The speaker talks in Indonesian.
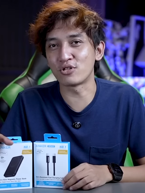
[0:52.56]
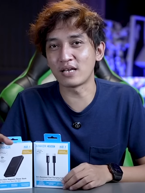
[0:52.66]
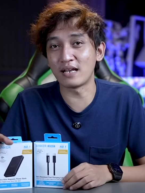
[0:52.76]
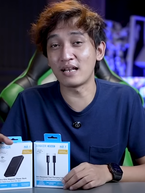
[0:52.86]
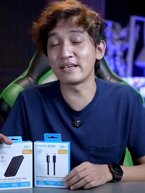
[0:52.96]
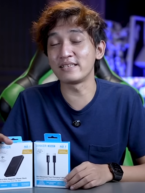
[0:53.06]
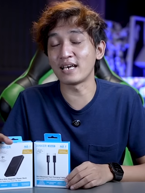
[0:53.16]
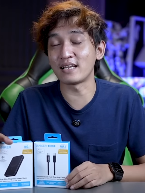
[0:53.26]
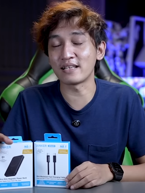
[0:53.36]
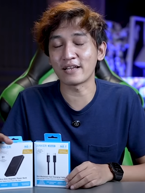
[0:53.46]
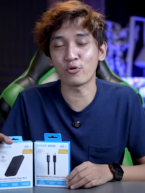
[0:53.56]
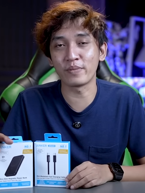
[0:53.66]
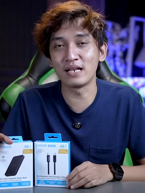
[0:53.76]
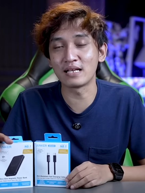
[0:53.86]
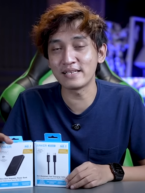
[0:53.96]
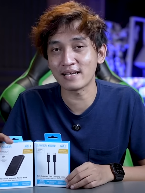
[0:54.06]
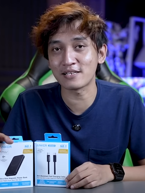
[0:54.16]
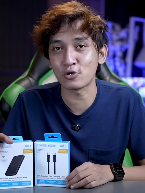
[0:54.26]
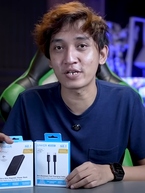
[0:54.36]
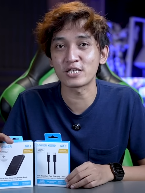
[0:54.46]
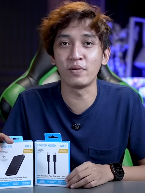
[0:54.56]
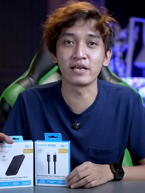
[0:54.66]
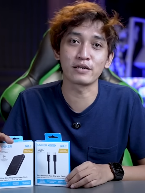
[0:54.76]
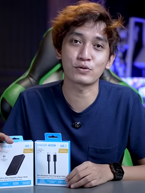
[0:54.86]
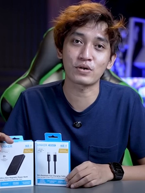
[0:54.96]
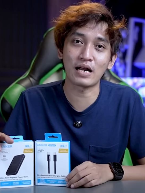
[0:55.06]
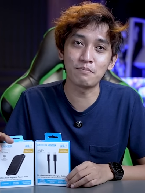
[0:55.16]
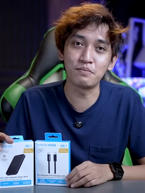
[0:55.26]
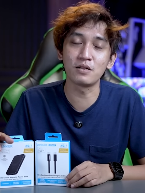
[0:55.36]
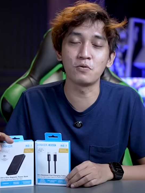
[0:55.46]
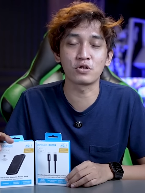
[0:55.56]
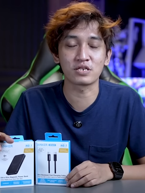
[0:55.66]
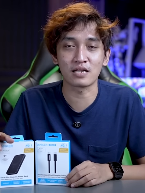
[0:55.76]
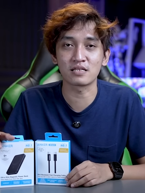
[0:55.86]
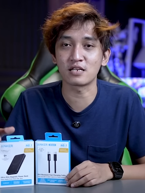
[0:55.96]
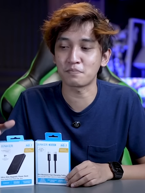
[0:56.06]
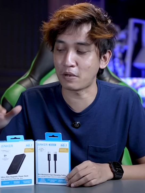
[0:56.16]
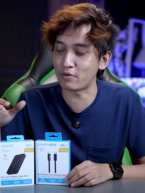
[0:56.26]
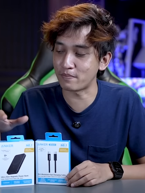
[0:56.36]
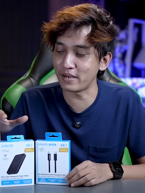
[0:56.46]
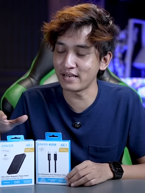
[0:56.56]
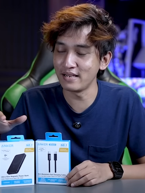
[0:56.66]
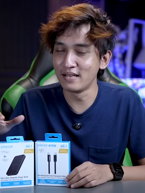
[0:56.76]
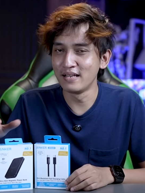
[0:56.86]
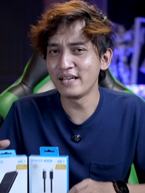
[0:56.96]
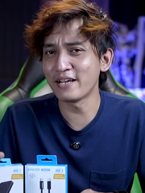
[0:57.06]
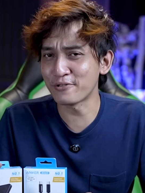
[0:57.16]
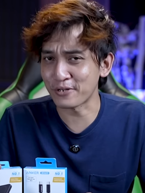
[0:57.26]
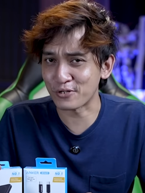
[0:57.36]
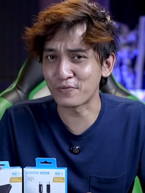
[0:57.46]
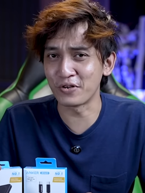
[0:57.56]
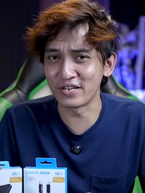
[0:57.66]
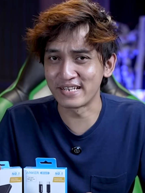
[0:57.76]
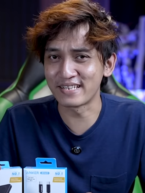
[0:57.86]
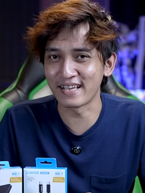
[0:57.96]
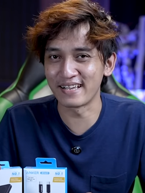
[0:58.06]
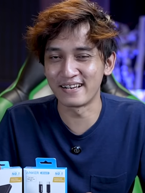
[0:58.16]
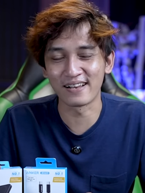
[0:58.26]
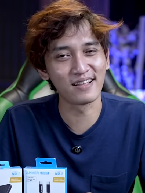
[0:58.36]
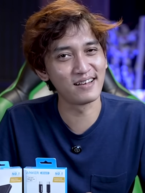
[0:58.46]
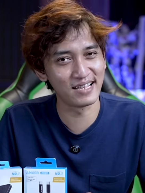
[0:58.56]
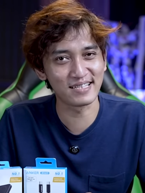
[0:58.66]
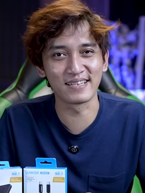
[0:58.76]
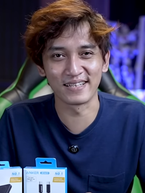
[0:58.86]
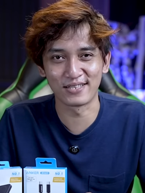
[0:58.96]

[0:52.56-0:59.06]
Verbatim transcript: buat kalian lagi cari rekomendasi aksesoris baik itu kabel, wall charger, power bank, ikut terus video ini. Saya Indra, let's get